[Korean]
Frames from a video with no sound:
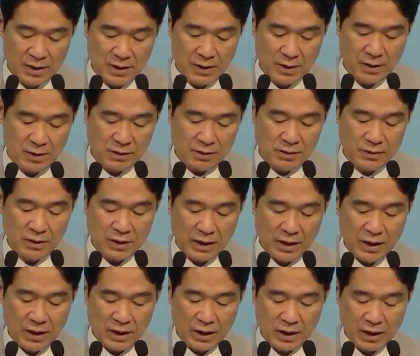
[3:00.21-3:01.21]

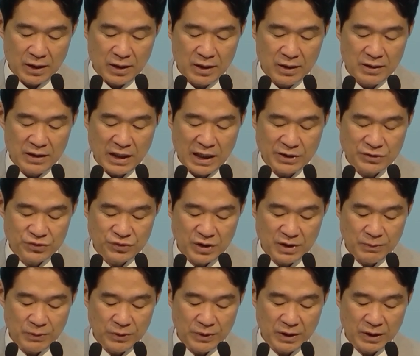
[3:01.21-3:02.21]
그런데 나중에
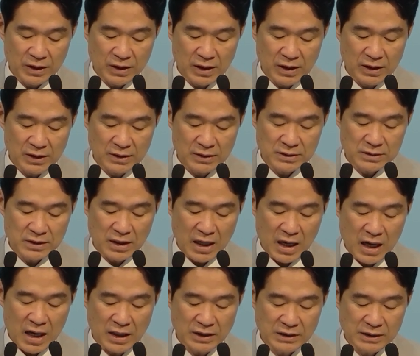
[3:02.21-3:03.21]
보니까
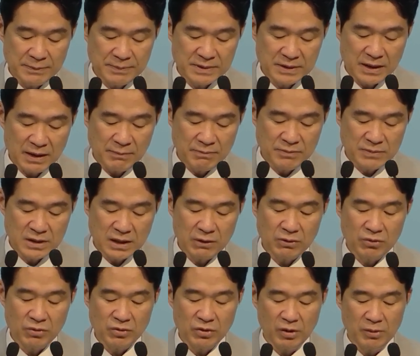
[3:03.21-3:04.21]

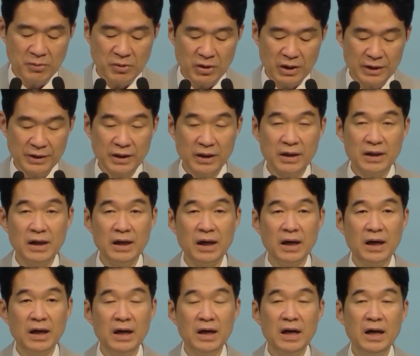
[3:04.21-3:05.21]
43장으로
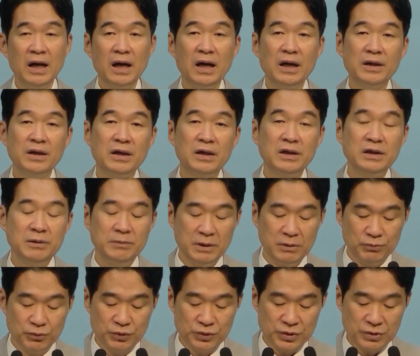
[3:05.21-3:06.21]
넘어가니까 하나님이
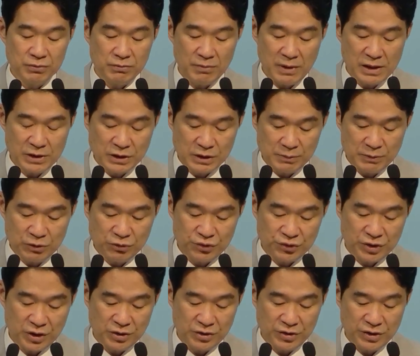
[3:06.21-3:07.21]
무슨 말씀을
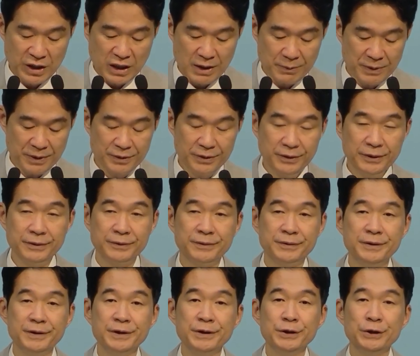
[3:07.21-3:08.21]
주셨느냐 하면은
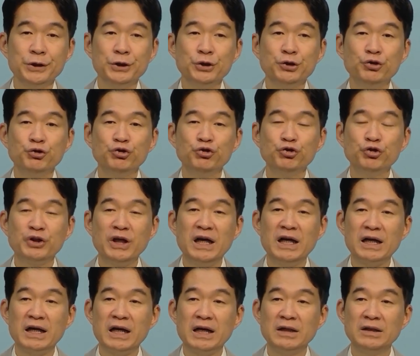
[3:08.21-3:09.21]

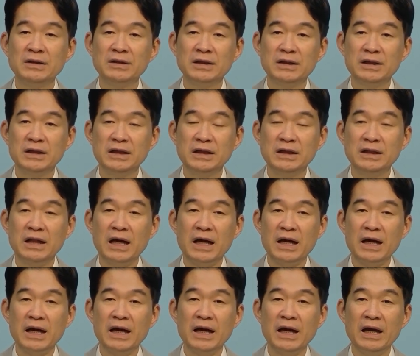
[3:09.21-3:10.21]
유다라는 이
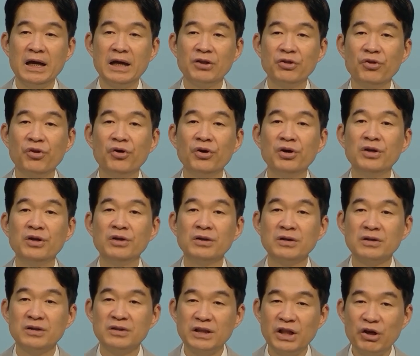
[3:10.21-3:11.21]
나라에 너희는
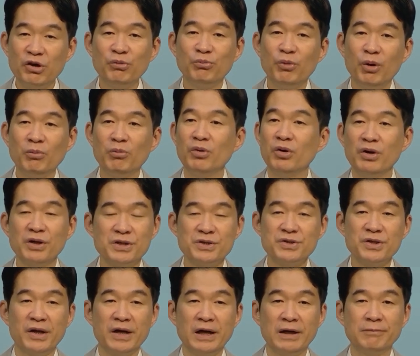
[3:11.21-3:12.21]
그대로 머물러
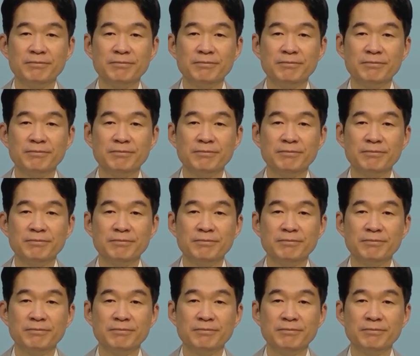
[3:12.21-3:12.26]
있어라.